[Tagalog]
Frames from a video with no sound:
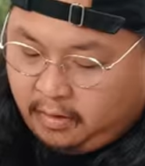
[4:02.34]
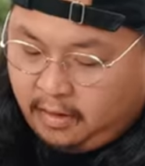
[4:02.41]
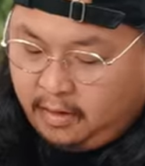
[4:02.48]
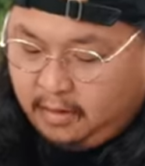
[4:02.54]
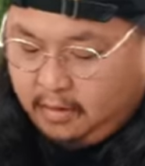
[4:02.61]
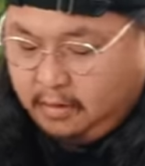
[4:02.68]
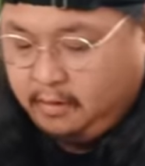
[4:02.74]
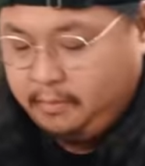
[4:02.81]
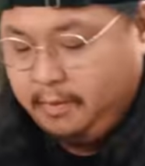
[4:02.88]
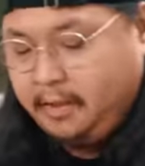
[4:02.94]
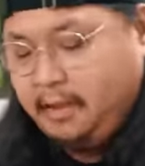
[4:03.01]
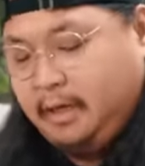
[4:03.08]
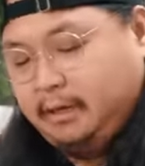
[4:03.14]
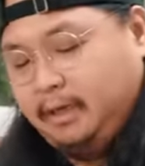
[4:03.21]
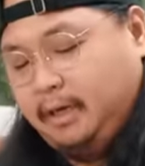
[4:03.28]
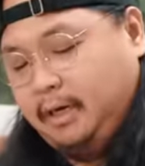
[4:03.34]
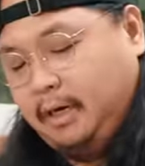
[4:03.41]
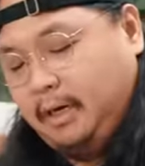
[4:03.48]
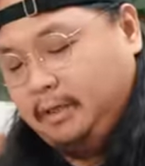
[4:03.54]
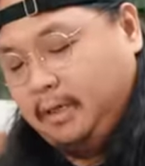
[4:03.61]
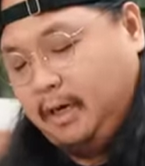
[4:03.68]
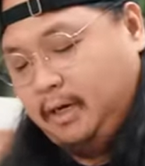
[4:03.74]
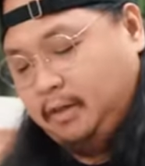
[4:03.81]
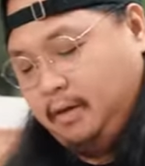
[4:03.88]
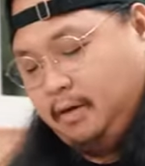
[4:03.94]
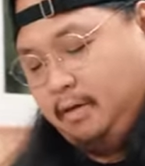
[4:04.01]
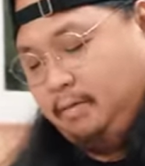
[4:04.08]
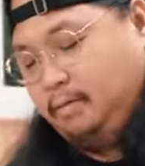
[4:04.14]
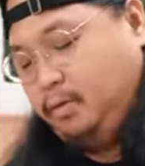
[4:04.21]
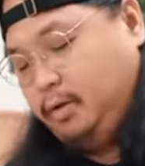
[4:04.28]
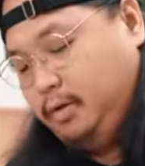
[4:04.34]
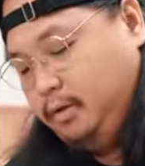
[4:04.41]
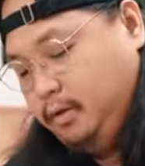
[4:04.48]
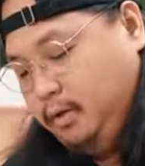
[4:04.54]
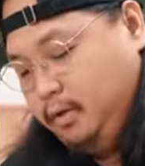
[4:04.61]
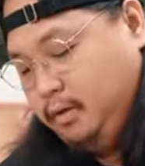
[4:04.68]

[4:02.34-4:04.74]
Okay, tapos pwede natin ilagay sa ating board.